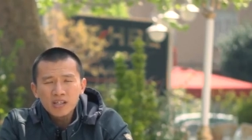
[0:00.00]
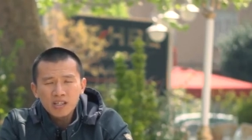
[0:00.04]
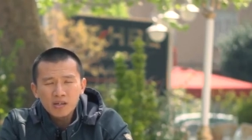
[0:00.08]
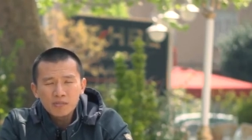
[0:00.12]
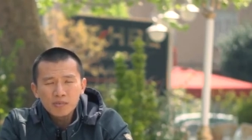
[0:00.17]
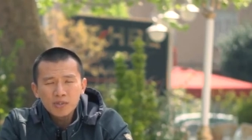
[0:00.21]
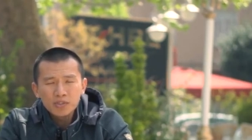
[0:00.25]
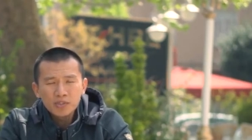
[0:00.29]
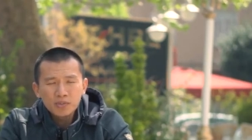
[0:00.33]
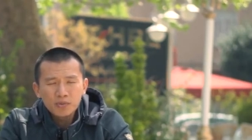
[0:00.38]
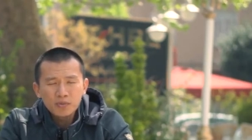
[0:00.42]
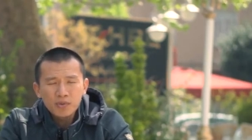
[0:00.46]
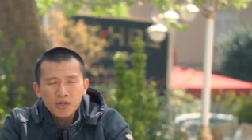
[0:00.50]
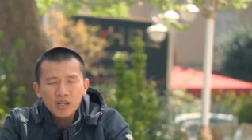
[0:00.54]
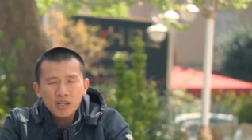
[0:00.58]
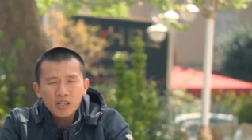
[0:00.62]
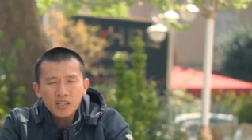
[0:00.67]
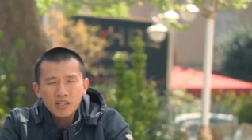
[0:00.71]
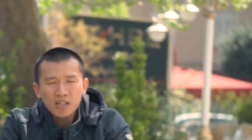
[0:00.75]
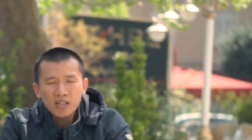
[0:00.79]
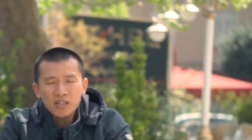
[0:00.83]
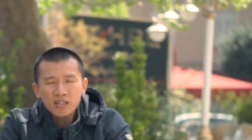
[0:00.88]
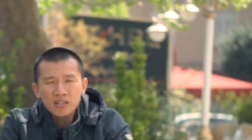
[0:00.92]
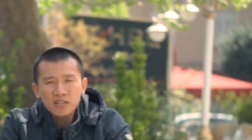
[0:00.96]
Kita berju eh,
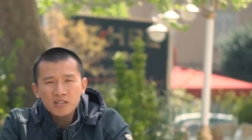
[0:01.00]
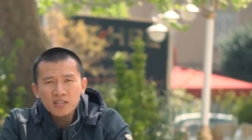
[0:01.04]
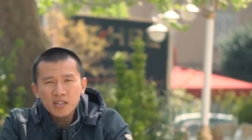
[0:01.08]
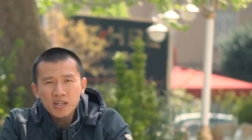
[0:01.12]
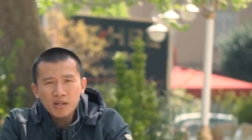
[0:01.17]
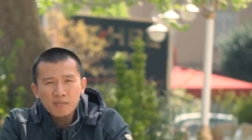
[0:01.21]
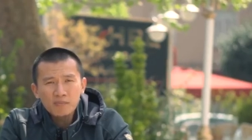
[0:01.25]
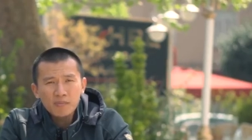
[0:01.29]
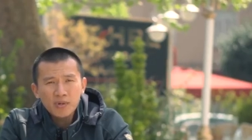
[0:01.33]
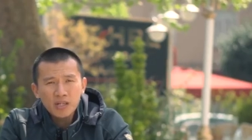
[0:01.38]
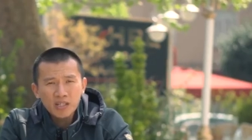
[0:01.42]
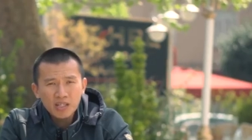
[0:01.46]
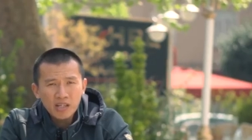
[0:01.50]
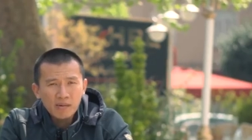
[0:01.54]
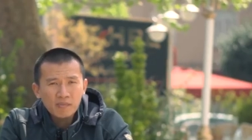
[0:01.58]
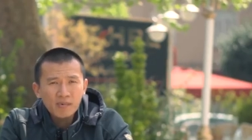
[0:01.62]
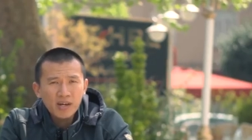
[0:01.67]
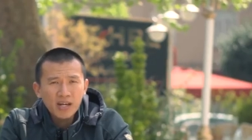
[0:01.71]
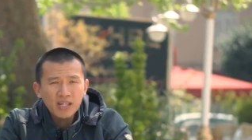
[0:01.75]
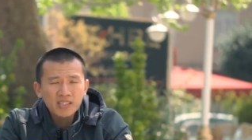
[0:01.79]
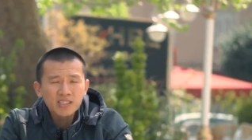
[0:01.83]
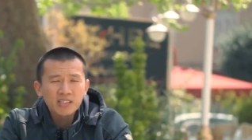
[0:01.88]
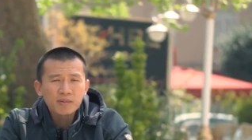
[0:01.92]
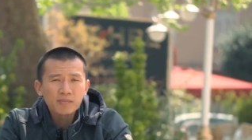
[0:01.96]
kita
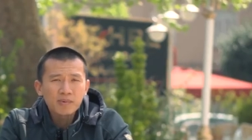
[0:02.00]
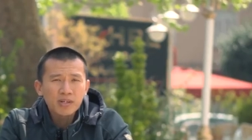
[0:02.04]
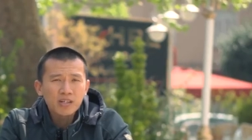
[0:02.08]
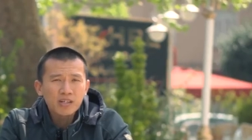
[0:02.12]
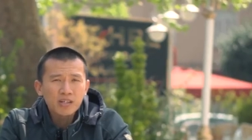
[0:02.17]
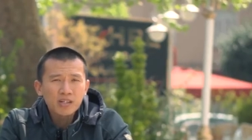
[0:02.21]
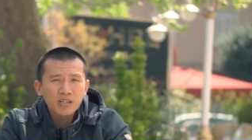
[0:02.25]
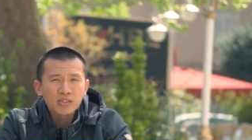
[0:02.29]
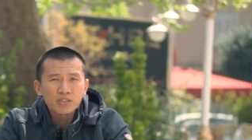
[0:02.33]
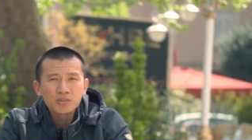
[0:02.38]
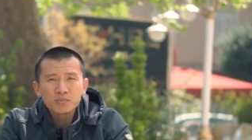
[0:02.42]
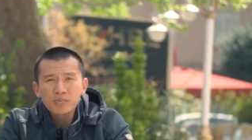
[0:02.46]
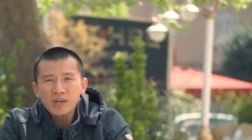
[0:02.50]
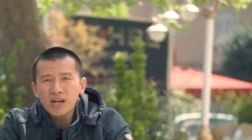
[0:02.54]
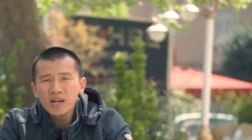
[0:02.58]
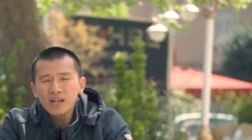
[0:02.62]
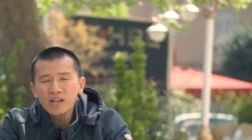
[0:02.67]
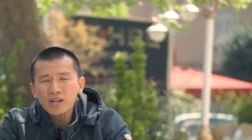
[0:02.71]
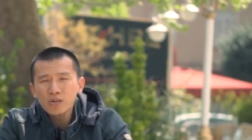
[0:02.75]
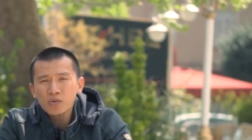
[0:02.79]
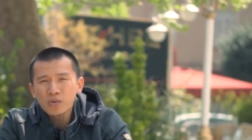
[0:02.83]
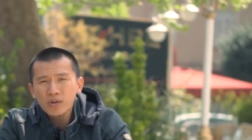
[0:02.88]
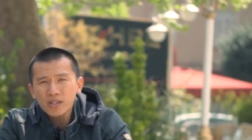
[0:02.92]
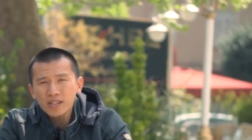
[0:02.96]
berterima kasih kepada Allah
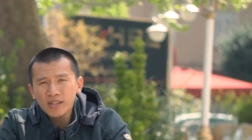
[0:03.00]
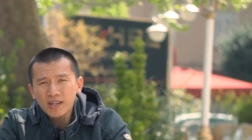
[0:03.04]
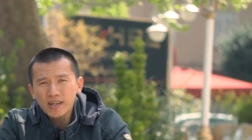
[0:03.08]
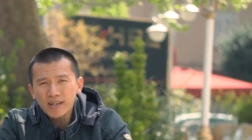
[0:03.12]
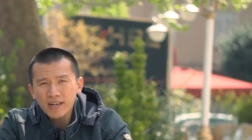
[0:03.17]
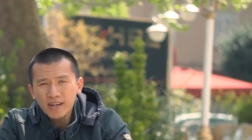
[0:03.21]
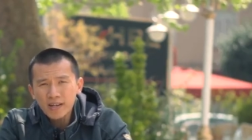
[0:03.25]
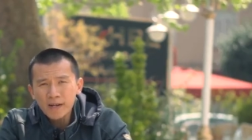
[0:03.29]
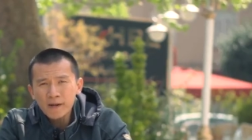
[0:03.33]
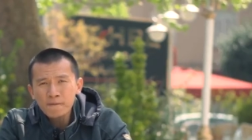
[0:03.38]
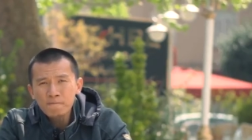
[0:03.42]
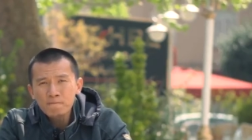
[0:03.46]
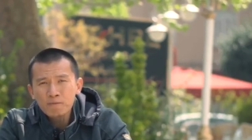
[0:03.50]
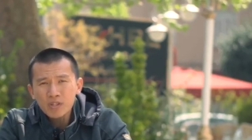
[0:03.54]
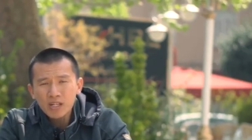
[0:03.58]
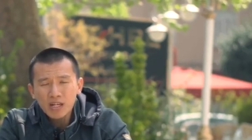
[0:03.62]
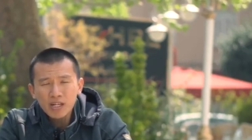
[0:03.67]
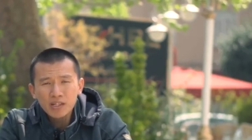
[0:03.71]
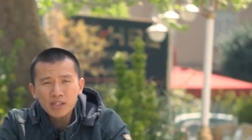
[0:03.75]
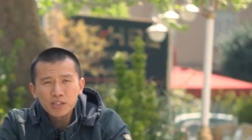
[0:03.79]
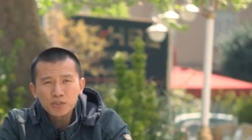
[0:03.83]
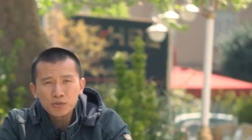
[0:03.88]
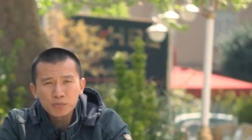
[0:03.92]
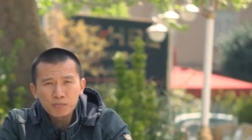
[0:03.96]
Subhanahu wa taala
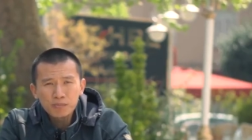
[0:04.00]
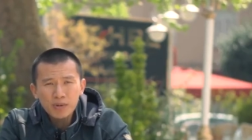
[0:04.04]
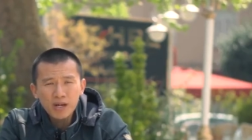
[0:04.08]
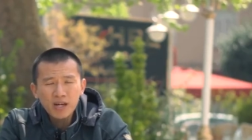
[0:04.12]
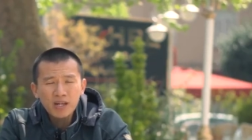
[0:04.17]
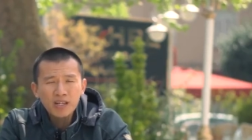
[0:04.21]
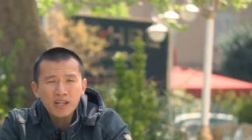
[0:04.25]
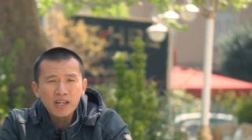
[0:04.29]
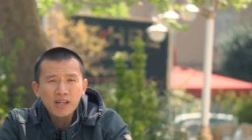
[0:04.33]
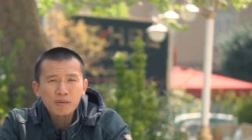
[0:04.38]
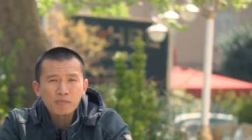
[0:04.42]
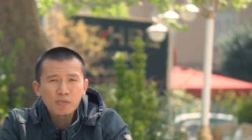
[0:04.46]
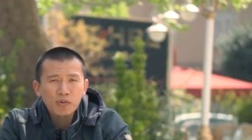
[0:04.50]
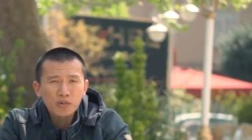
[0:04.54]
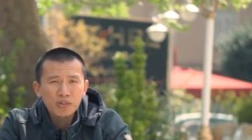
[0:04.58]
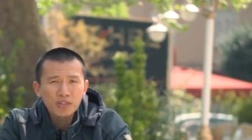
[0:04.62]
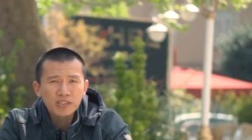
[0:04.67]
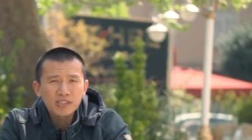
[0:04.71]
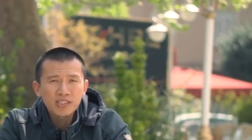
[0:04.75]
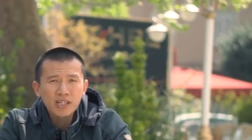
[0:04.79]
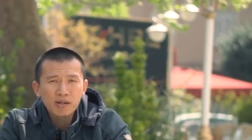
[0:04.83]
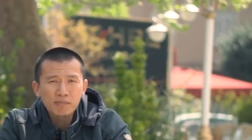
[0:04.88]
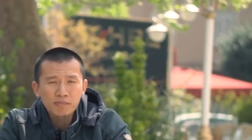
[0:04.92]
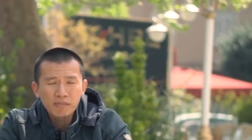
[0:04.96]
telah dijumpakan dalam
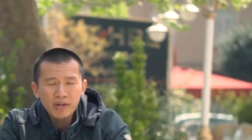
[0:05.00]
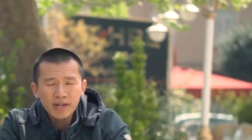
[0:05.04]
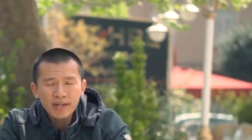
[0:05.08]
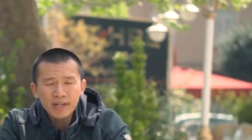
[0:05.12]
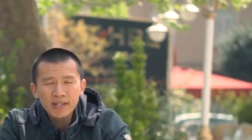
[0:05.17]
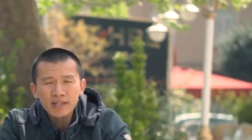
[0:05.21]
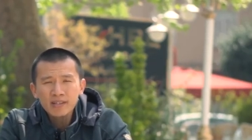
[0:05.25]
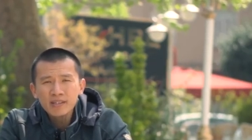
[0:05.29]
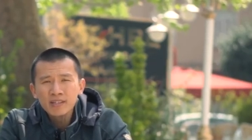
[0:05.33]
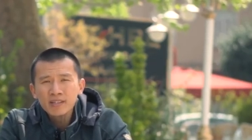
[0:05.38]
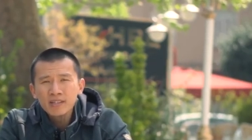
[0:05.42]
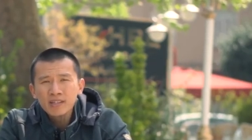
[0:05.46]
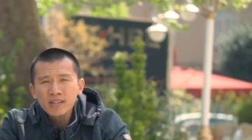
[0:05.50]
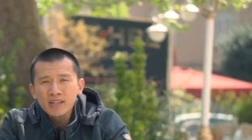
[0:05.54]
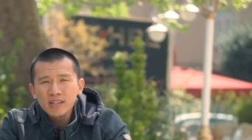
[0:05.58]
kondisi yang baik.